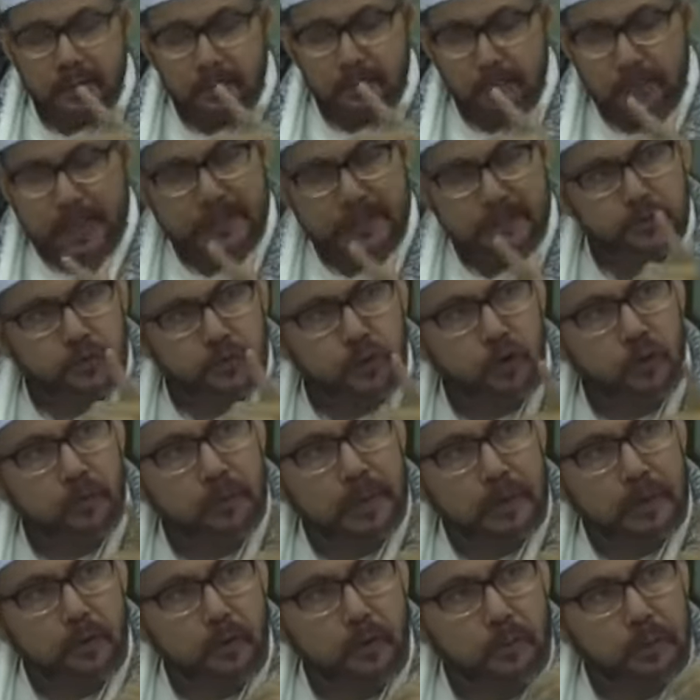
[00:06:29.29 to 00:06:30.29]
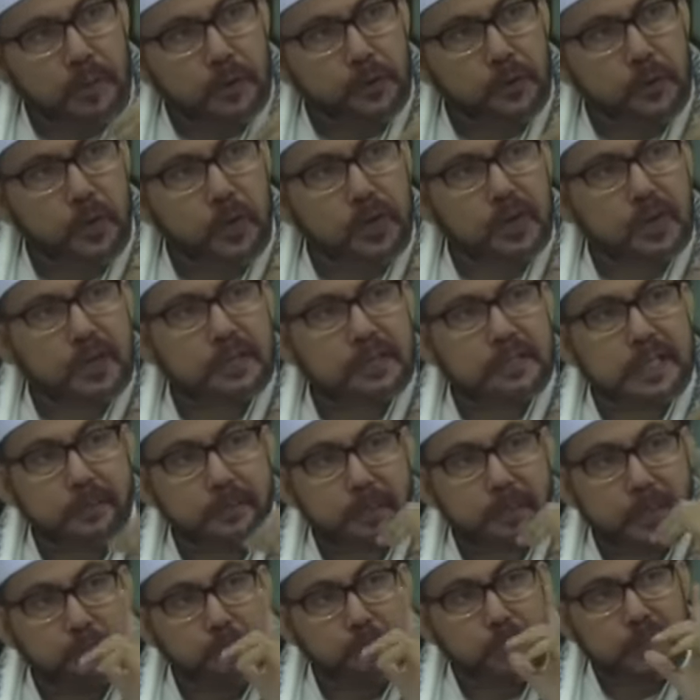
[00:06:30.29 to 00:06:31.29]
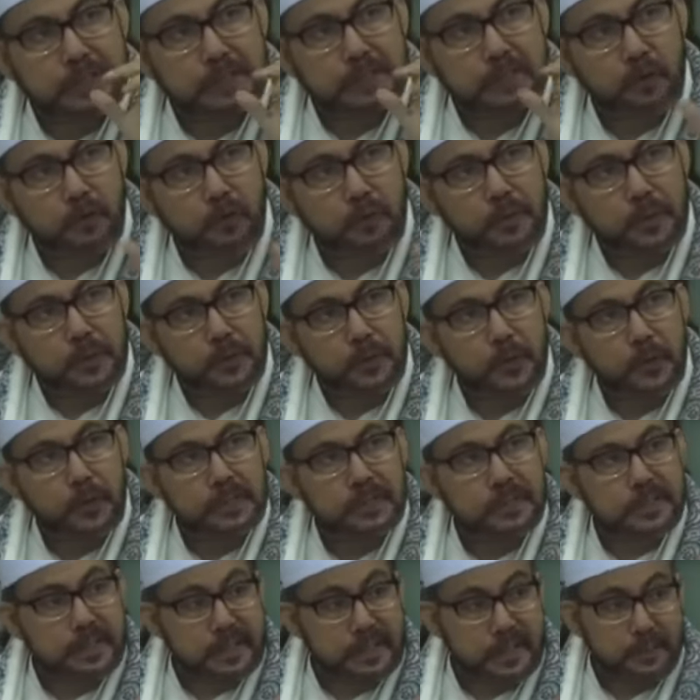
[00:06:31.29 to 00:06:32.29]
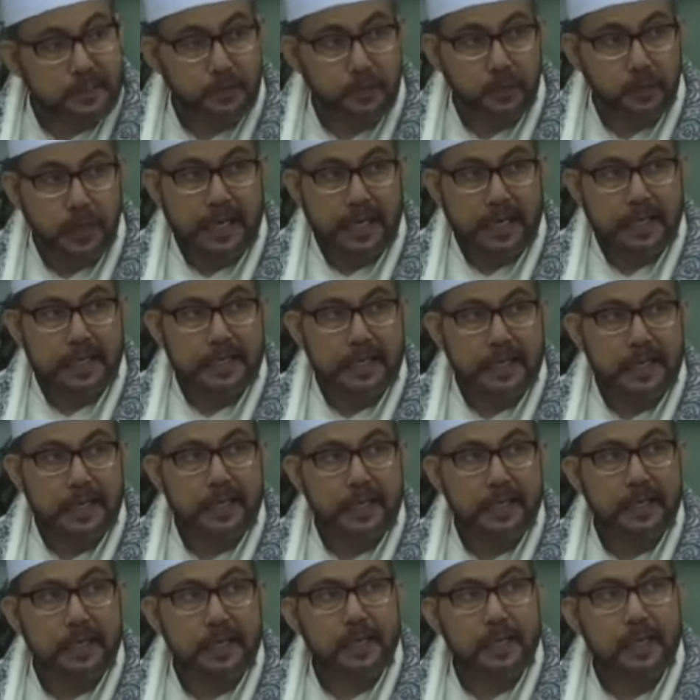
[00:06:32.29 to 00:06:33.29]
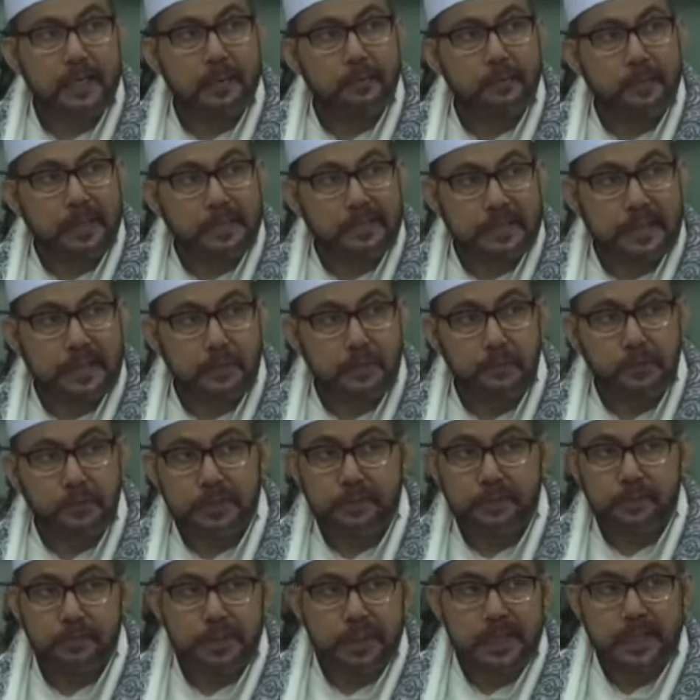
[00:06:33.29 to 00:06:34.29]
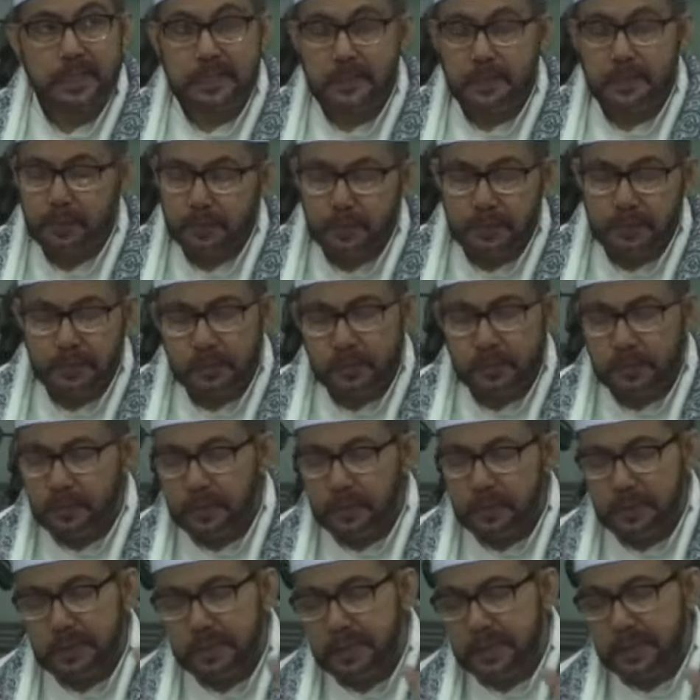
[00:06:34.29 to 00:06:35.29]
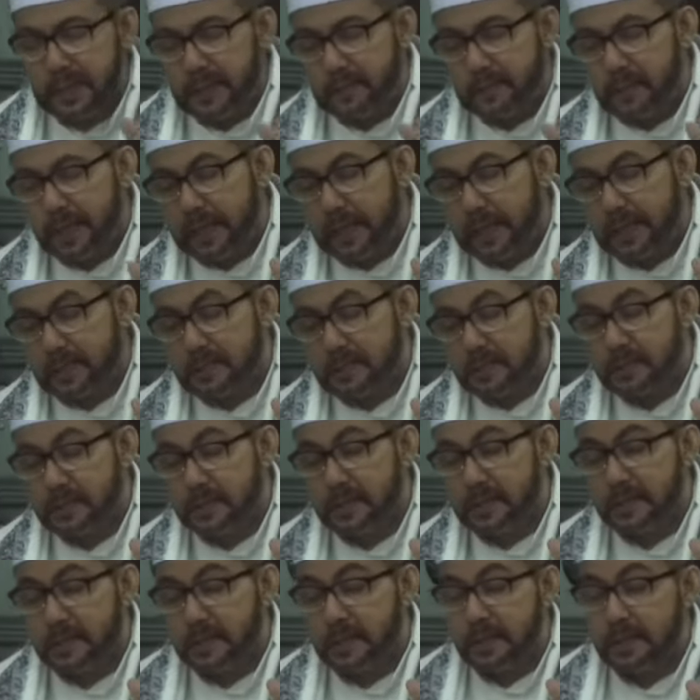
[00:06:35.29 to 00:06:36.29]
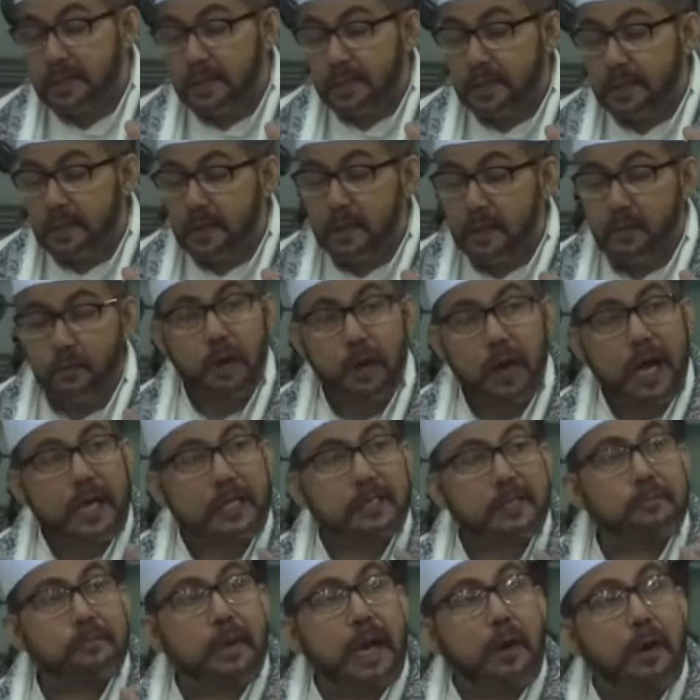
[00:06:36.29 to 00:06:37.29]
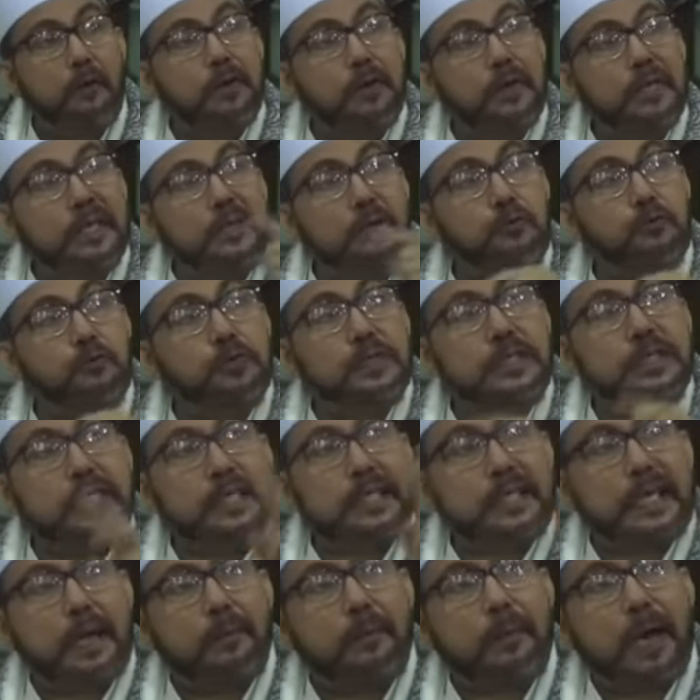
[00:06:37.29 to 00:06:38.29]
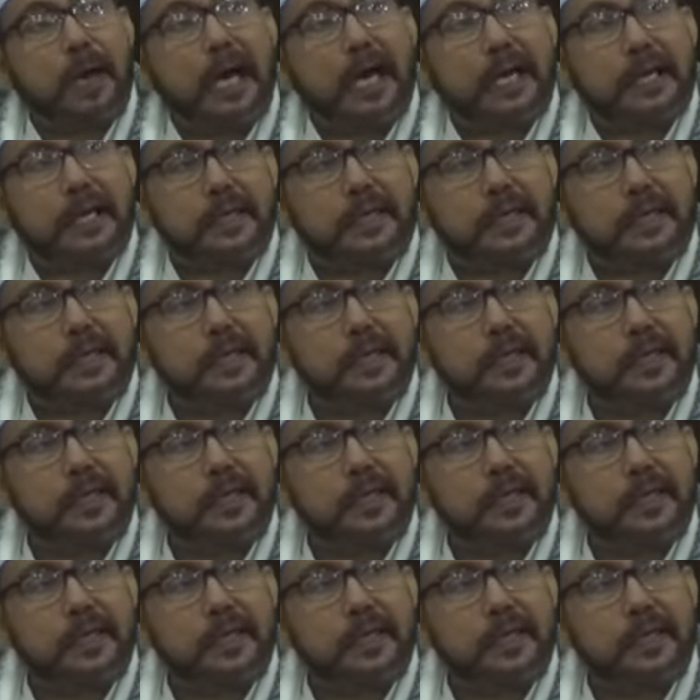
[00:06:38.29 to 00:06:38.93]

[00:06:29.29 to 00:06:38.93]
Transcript: Man soma Ramadan, siapa puasa Ramadan 30 hari ya. Masalah 29 itu tidak dibahas. Wa atba'u diikuti 6 hari.